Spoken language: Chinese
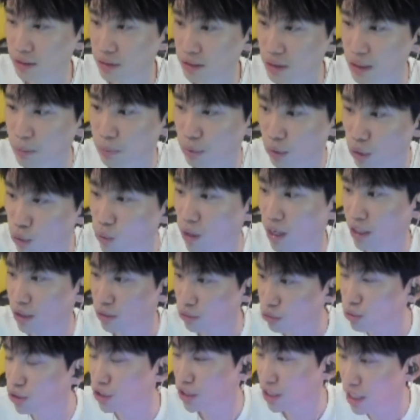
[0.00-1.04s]
你不用管。
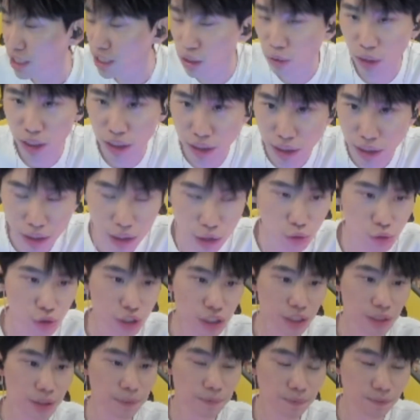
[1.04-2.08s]
如果你累的话，你可以休
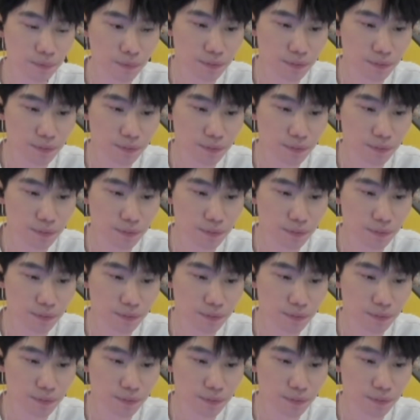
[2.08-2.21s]
息，